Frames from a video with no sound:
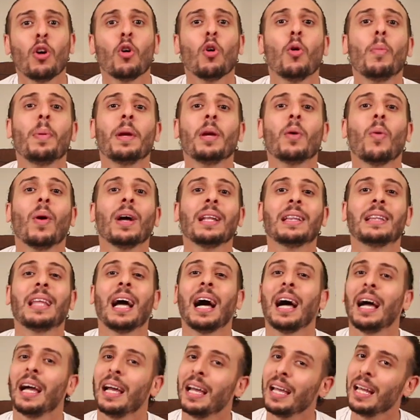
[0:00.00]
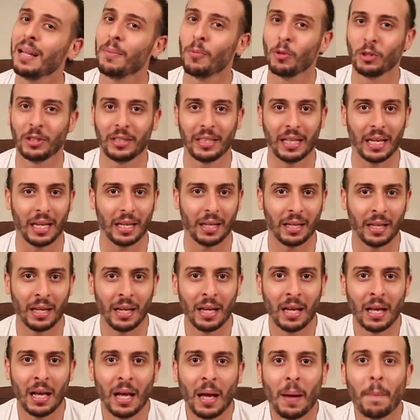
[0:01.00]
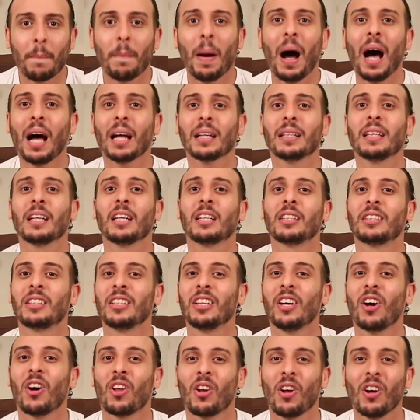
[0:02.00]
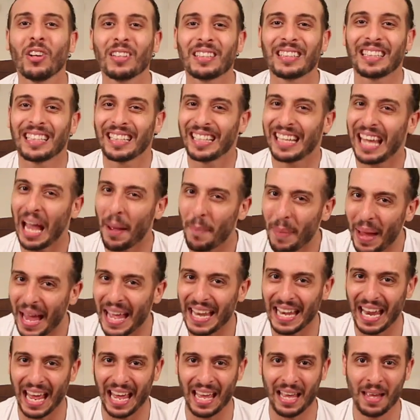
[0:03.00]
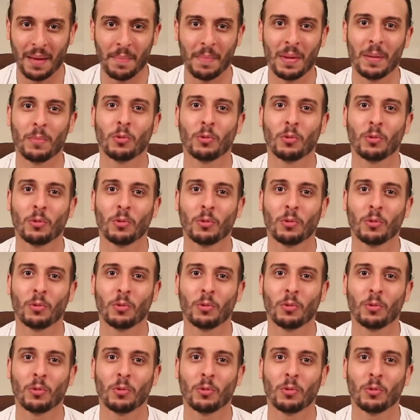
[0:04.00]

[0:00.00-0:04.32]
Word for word: وبيودع المونديال بعد اختيارات جبانه من